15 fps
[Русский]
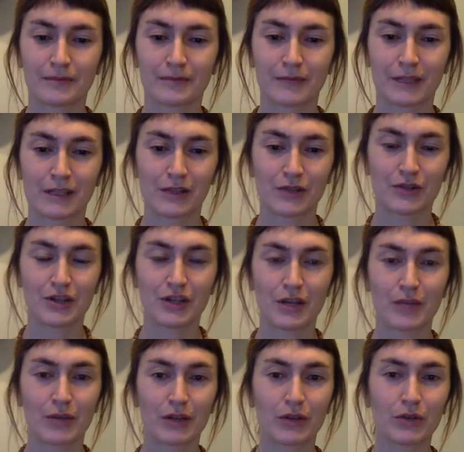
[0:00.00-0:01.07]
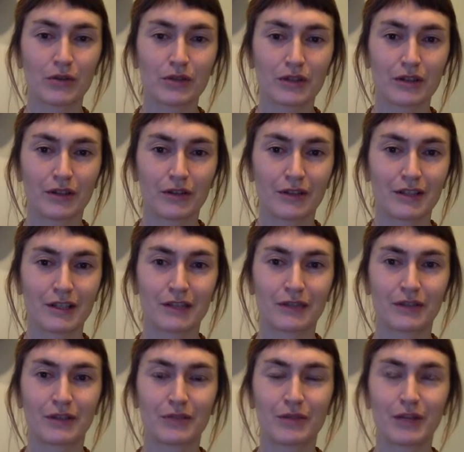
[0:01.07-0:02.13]
на следующий день я продолжила, 20
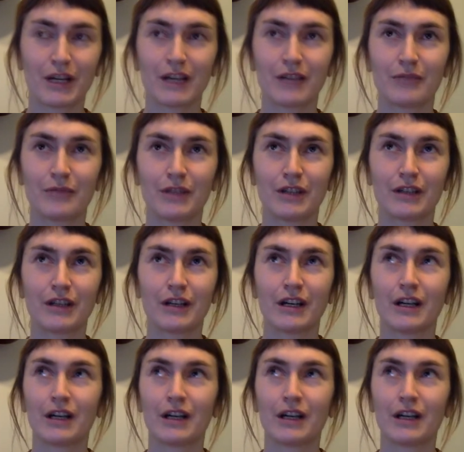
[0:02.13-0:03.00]
ноября, и мне